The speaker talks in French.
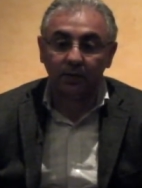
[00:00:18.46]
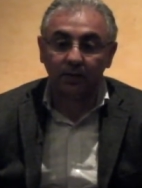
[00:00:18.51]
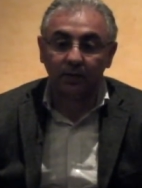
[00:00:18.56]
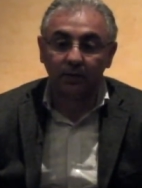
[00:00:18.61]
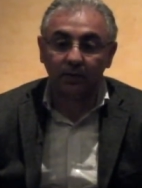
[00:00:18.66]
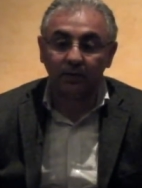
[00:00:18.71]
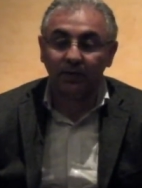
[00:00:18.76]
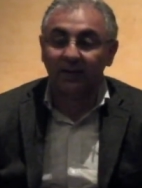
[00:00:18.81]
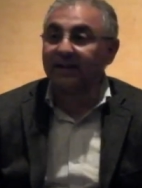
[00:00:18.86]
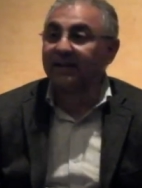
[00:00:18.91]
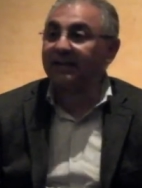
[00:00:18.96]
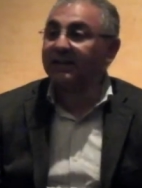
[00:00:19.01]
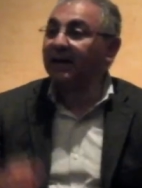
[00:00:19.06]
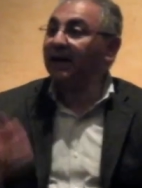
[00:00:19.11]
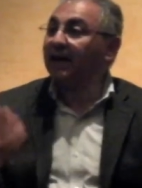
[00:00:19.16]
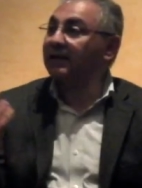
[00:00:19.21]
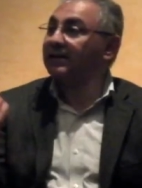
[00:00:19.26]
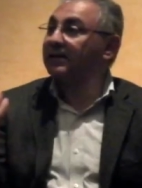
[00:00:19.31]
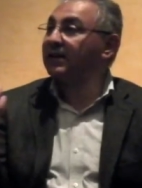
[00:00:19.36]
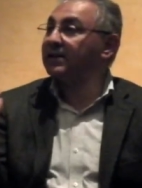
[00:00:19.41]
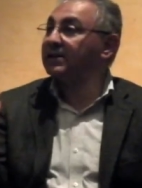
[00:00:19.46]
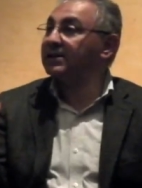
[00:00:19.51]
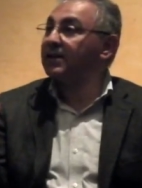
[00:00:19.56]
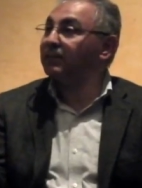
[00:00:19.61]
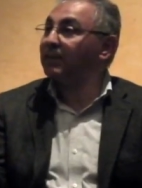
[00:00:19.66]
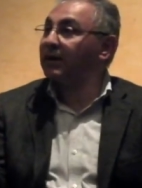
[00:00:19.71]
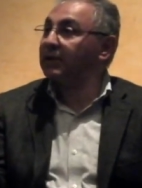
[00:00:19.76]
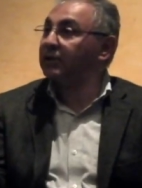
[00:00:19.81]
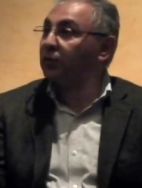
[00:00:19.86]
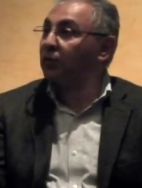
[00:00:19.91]
va être caractérisé
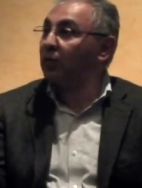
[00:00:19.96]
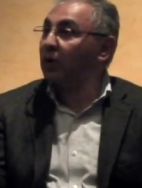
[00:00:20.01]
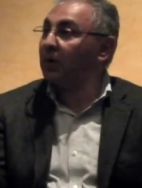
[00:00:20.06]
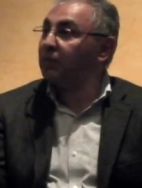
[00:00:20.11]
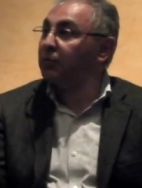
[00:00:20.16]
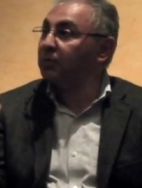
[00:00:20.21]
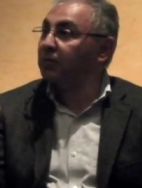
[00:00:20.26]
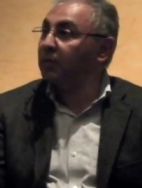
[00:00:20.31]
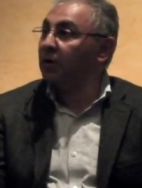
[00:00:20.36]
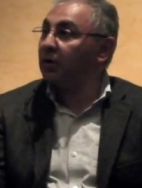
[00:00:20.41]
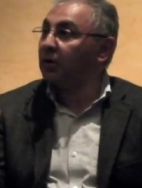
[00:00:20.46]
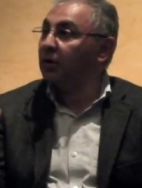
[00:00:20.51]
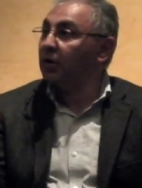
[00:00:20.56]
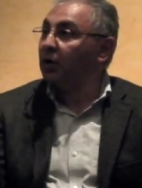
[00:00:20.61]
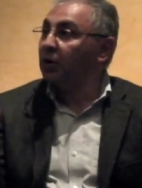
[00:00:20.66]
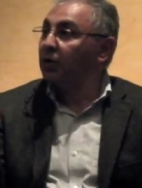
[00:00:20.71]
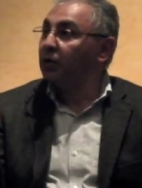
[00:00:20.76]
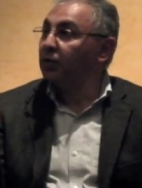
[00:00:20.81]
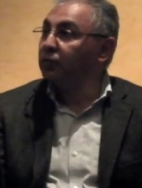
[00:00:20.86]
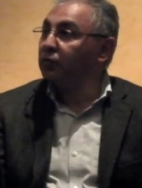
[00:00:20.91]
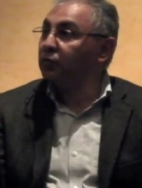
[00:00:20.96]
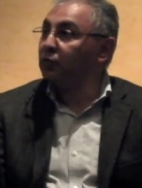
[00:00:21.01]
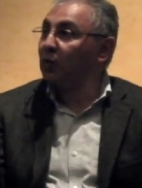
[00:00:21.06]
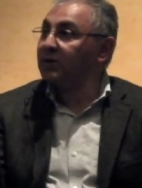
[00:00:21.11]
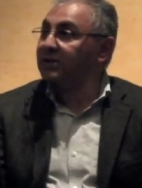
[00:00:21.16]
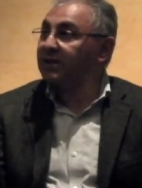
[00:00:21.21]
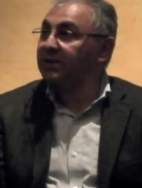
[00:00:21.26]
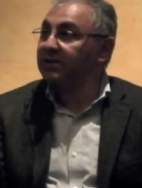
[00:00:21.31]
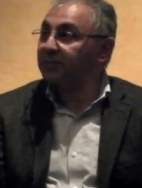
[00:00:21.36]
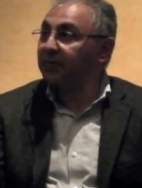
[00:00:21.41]
par trois moments ou
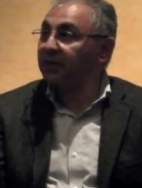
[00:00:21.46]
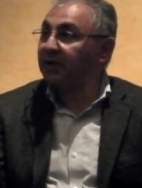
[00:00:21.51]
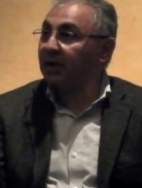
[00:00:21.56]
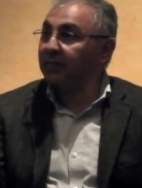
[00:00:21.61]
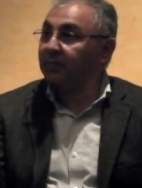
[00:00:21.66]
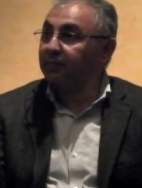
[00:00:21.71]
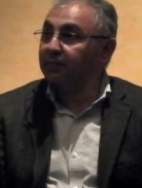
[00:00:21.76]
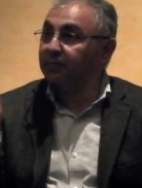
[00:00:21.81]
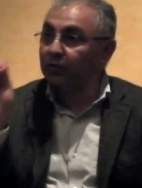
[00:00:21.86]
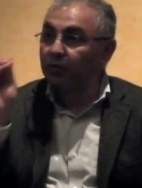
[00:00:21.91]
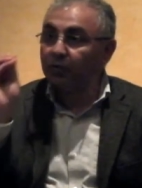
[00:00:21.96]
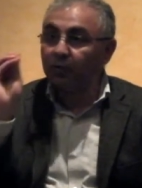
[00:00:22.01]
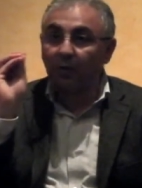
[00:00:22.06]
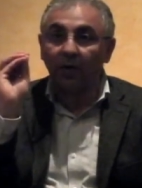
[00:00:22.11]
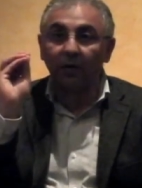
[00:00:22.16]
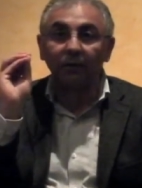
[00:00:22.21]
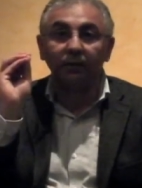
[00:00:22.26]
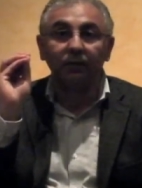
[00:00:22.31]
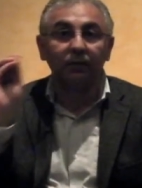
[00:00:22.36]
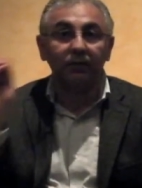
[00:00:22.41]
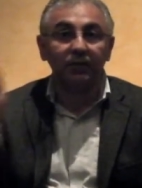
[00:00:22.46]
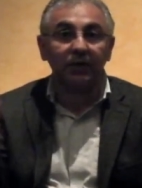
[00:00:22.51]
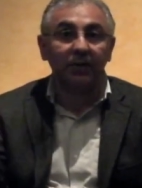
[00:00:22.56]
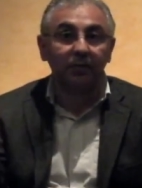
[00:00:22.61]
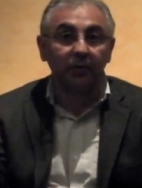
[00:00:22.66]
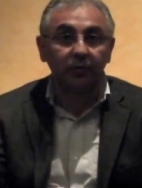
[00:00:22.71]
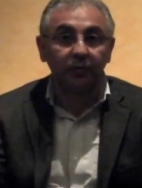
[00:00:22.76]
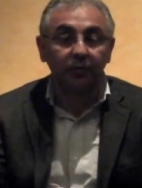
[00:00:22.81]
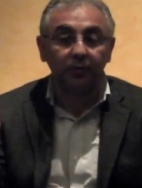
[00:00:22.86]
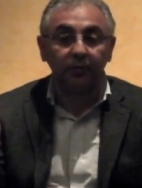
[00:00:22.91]
trois aspects absolument
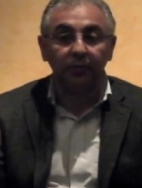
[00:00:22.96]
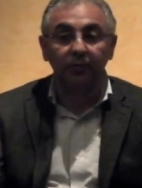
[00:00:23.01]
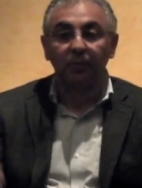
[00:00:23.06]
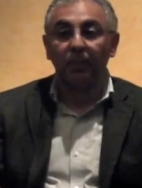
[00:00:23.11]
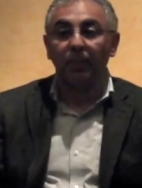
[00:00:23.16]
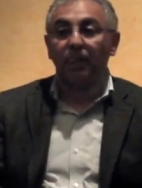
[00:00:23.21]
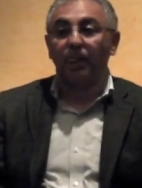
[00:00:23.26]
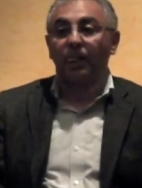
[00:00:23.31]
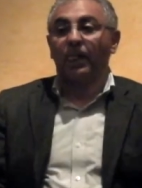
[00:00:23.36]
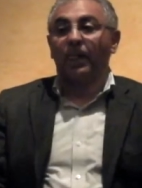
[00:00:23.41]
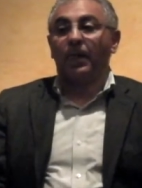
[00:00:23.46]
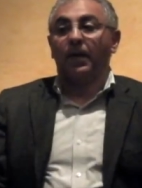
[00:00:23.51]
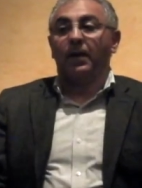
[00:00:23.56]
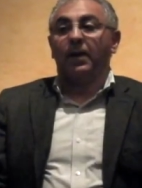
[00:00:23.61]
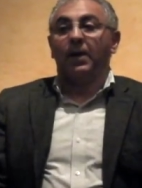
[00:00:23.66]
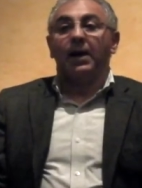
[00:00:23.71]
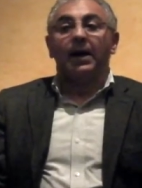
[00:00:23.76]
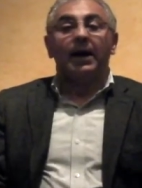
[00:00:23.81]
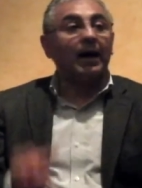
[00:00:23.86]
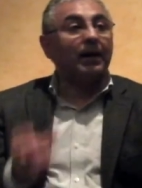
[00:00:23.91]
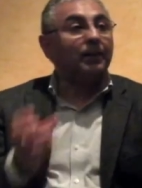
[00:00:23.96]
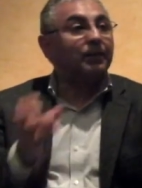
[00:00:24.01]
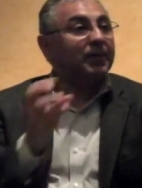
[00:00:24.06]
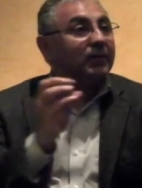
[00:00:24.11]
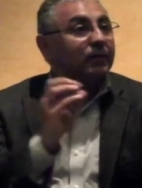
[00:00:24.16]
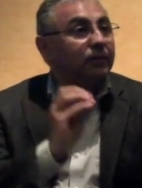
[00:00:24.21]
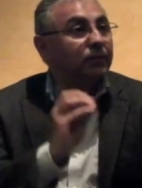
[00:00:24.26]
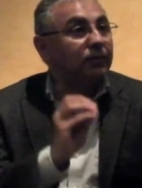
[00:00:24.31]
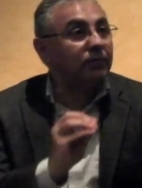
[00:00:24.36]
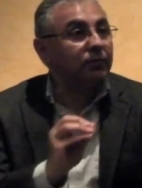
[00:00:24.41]
fondamentaux.
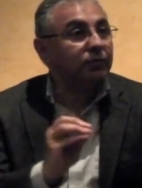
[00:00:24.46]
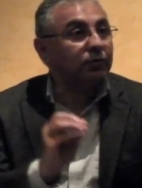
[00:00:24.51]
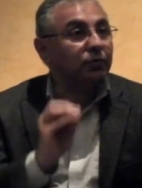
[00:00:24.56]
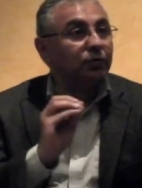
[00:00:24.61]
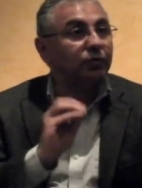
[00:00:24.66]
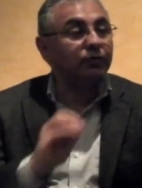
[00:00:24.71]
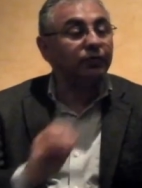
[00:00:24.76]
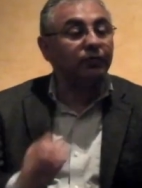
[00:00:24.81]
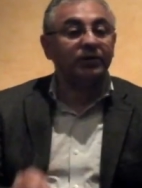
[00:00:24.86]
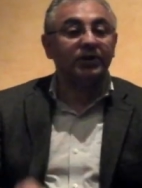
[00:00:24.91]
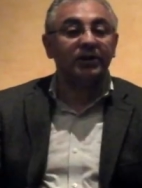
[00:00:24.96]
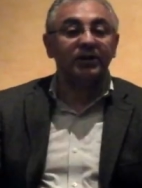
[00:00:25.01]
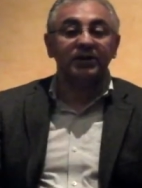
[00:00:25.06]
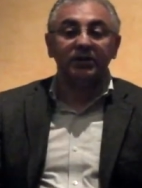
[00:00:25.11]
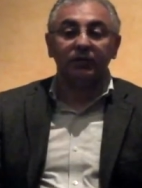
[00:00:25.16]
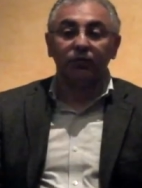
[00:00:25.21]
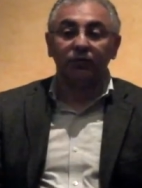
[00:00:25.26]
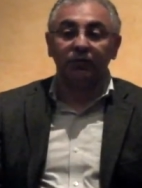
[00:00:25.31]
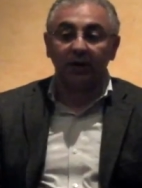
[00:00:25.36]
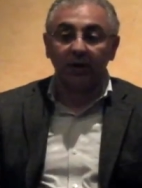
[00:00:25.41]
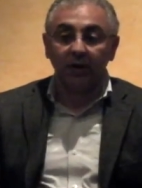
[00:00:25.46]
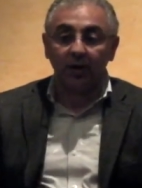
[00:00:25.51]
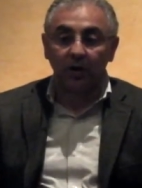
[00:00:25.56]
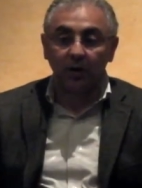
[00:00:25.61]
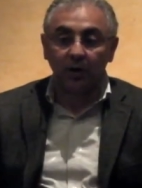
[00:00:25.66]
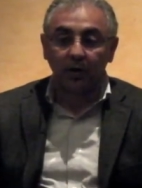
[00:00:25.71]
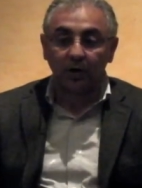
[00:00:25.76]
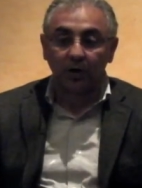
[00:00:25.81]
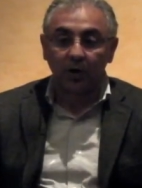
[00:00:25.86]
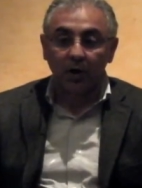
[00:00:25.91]
Rappelez-vous ce que je vous ai dit tout à
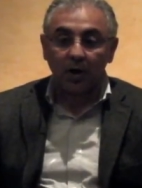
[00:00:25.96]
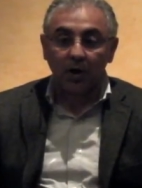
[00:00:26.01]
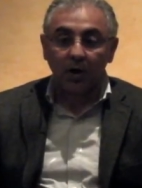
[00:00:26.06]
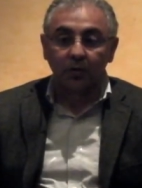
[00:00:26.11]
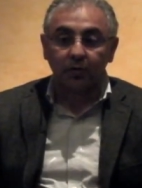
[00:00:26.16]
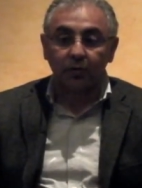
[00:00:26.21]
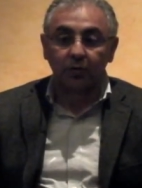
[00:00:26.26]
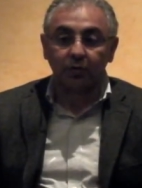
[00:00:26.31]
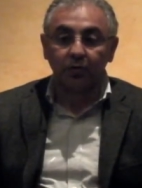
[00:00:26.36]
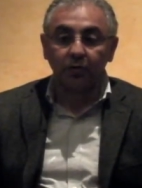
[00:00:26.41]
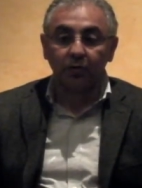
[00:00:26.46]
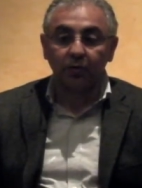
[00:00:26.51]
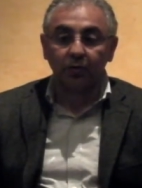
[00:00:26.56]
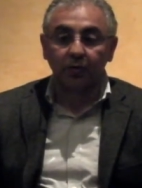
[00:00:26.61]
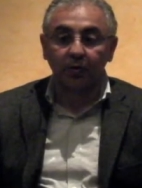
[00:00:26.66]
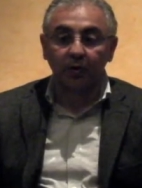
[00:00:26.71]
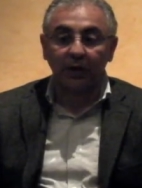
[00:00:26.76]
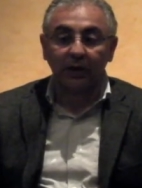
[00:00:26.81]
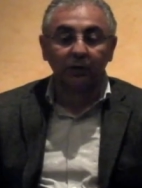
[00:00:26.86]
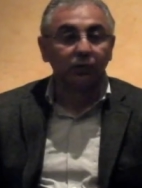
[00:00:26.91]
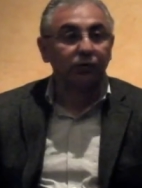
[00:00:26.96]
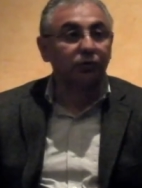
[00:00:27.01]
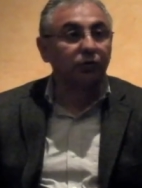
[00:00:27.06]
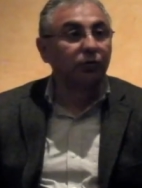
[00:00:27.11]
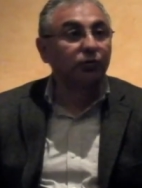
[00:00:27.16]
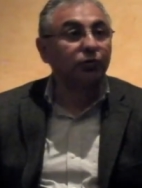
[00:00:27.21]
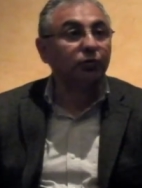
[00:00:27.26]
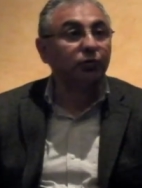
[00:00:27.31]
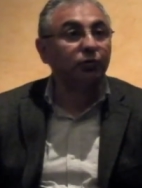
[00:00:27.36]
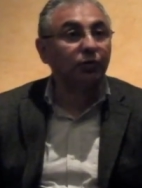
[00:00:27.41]
l'heure sur la
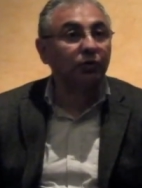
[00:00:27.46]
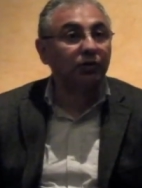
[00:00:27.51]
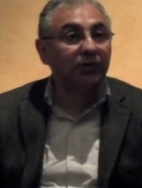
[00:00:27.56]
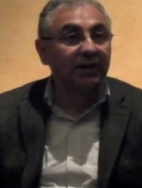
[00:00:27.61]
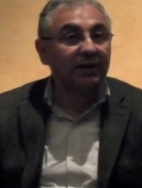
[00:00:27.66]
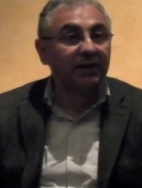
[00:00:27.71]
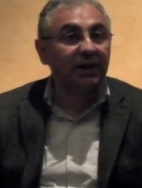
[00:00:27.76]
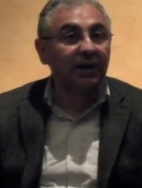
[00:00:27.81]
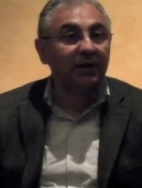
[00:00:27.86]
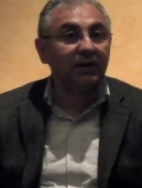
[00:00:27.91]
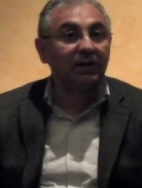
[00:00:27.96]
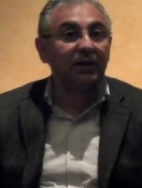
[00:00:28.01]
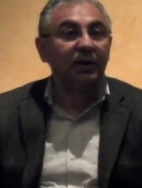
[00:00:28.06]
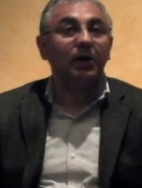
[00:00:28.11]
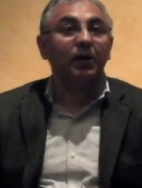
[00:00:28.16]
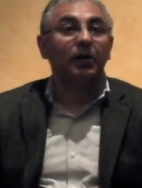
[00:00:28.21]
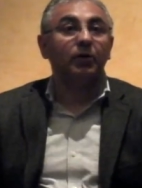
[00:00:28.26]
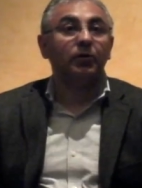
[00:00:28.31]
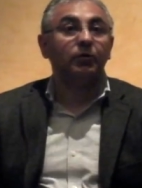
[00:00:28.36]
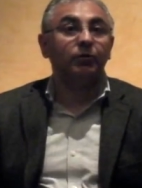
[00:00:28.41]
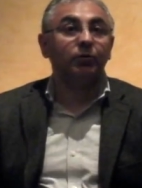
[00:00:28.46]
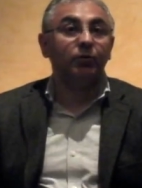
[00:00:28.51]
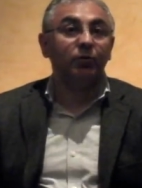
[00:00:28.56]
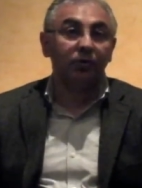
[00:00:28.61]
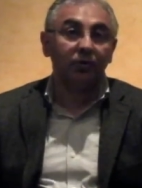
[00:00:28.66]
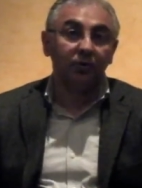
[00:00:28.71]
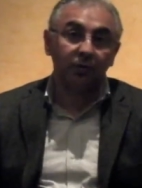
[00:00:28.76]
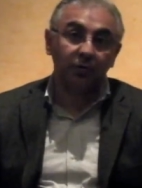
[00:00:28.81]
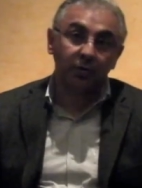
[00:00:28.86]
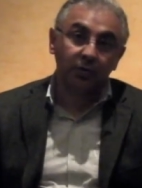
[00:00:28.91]
construction doctrinale
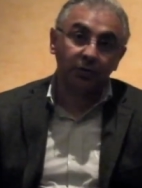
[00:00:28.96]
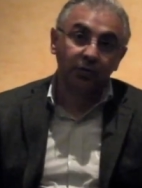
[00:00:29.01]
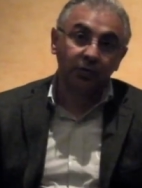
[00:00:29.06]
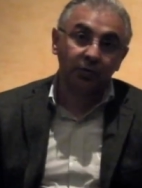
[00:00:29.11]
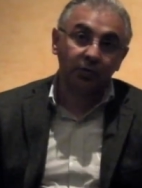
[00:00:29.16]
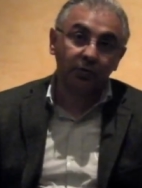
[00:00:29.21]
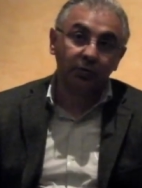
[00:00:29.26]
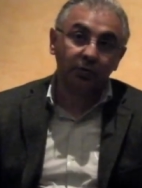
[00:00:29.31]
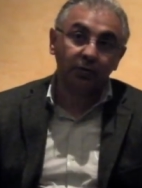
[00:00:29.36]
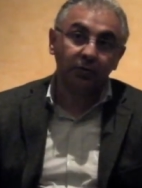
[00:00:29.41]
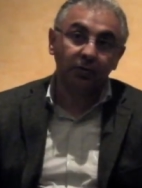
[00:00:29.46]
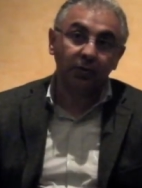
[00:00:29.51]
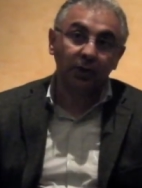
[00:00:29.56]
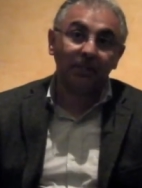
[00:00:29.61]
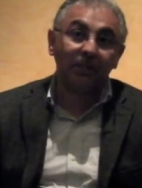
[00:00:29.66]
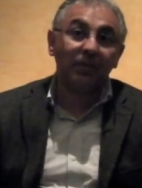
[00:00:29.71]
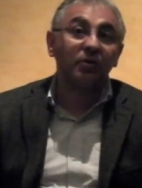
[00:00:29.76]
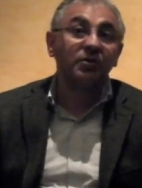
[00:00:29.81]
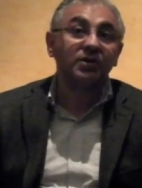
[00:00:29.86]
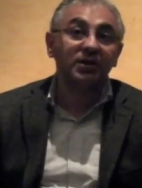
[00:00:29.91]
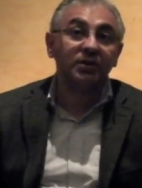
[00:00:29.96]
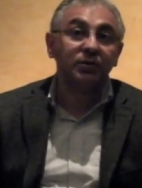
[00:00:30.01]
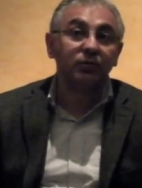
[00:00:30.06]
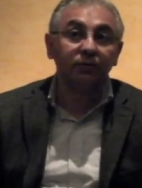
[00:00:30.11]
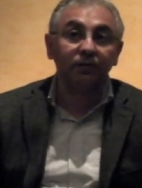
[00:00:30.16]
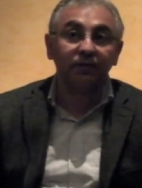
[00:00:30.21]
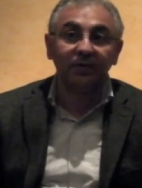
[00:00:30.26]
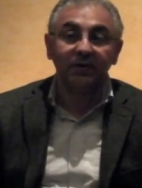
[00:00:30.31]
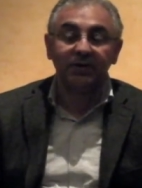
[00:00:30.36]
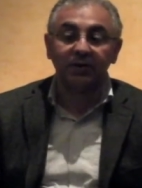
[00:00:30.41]
de, la pensée
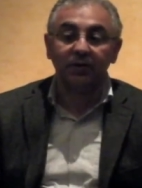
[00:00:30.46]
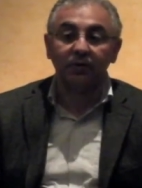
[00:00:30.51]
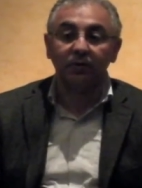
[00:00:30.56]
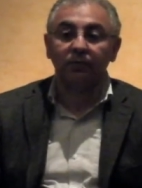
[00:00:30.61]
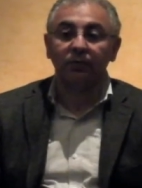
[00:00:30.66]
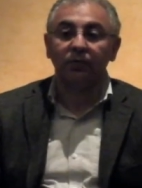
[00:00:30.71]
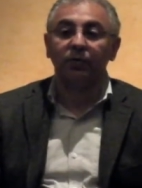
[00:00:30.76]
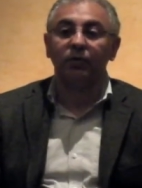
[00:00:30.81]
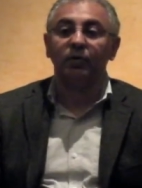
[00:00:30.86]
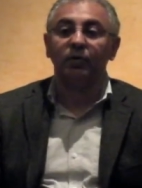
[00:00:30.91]
soufie, si on veut.